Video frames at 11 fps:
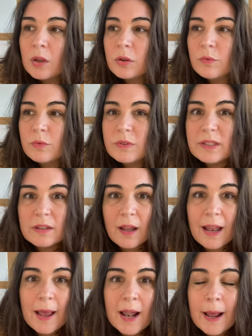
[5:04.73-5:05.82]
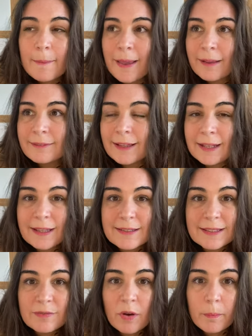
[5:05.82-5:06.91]
que vous dites ah mais un tel qu'est-ce
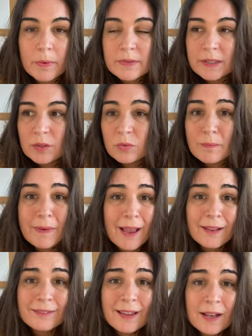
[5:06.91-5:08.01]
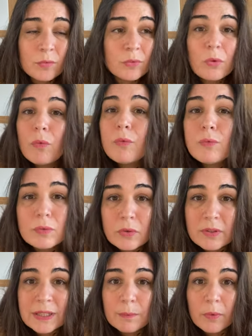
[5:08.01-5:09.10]
qu'il va en penser et tout mais un tel on s'en fout de
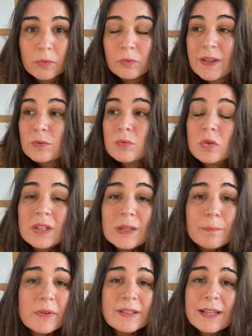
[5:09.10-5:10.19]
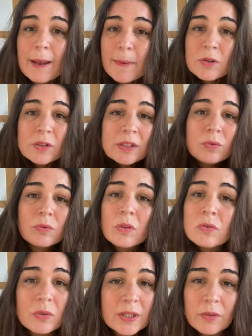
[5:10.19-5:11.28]
ce qu'il pense de toute façon ceux qui pensent c'est la majorité du temps
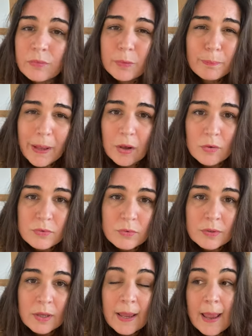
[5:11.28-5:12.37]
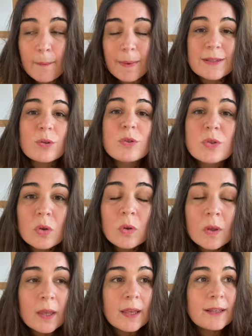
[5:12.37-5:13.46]
ceux qui foutent pas grand chose parce que ceux
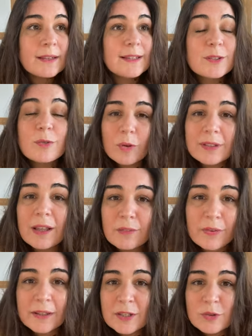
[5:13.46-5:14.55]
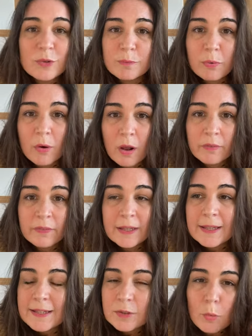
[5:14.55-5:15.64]
qui sont en train de faire des choses pour leur vie
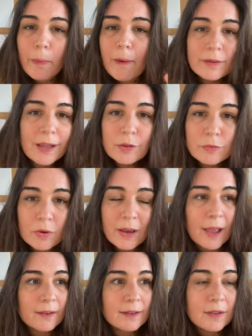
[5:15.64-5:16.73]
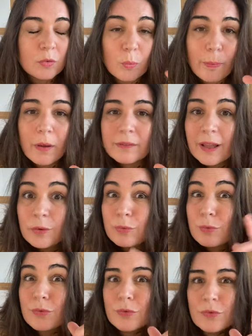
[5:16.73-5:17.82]
ils sont pas en train de vous regarder ils sont pas en train de
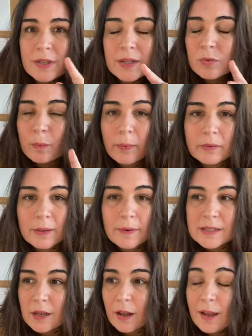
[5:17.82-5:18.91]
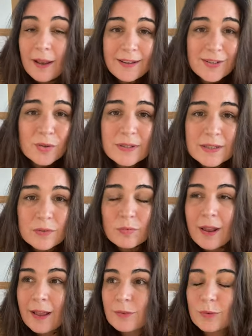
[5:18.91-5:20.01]
vous juger ils sont pas en train de machin les gens qui sont
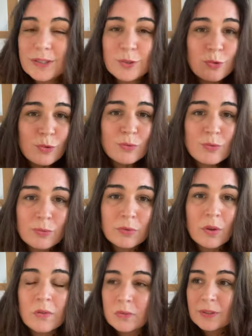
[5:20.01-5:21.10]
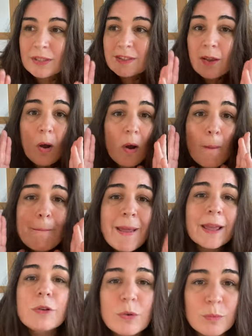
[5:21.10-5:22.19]
là ceux qui jugent tout le temps ceux qui
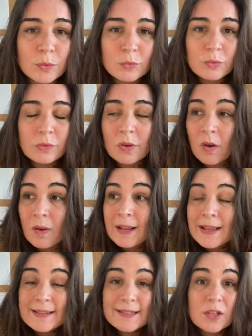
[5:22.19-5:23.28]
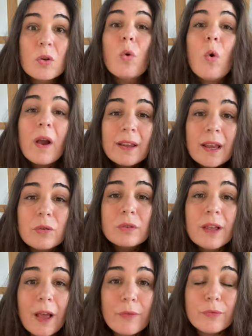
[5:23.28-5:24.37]
emmerdent le monde tout le temps c'est les gens qui ont rien
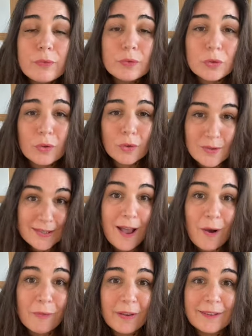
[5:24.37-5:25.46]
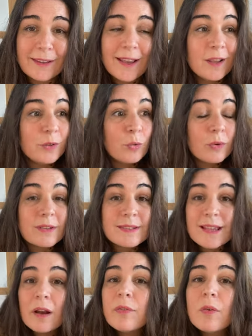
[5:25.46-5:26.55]
d'autre à foutre que ça en fait donc
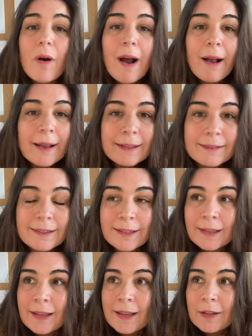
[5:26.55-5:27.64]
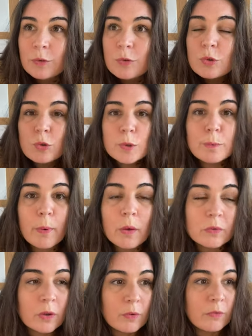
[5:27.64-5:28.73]
ça faut arrêter de
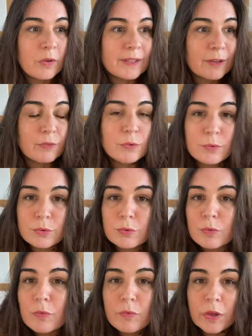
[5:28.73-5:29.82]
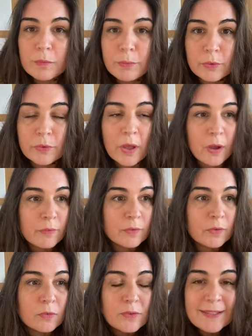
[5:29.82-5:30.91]
suspendre votre évolution votre bonheur
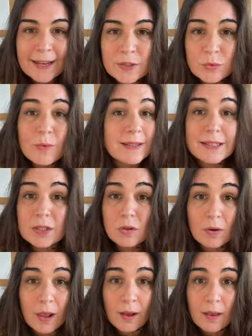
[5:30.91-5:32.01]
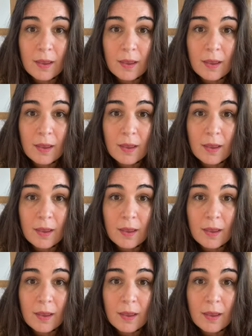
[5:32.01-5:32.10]
vos actions à ces gens là